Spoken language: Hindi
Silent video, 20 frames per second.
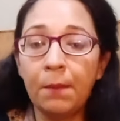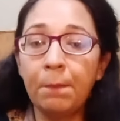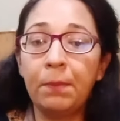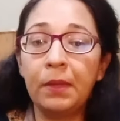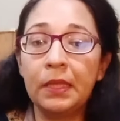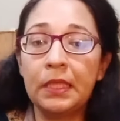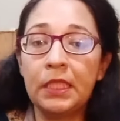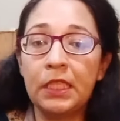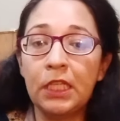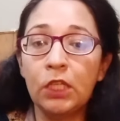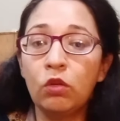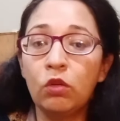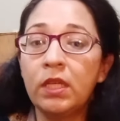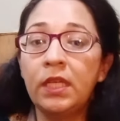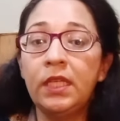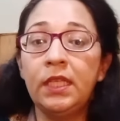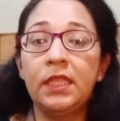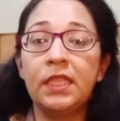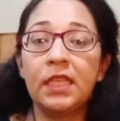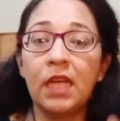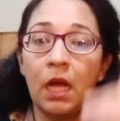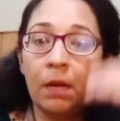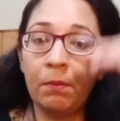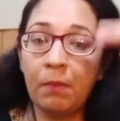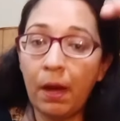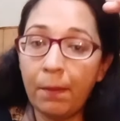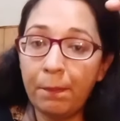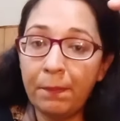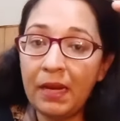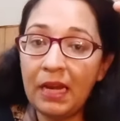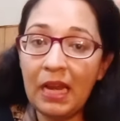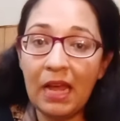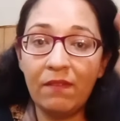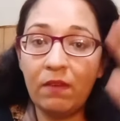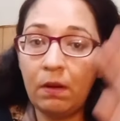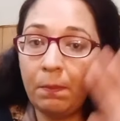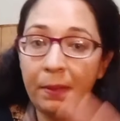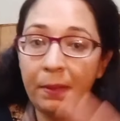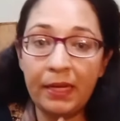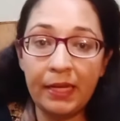बच्चे को खींच के हम अपने
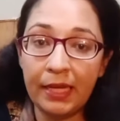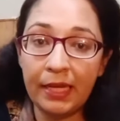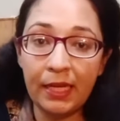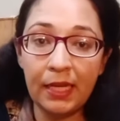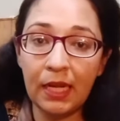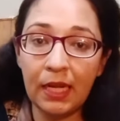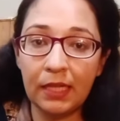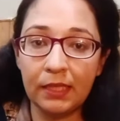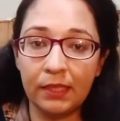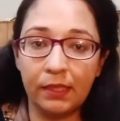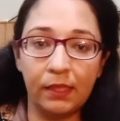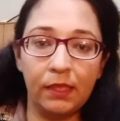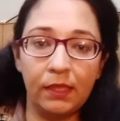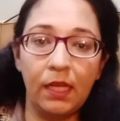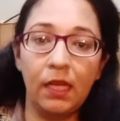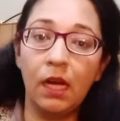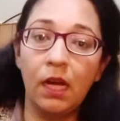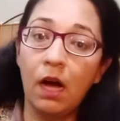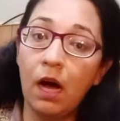लेवल पे नहीं ला सकते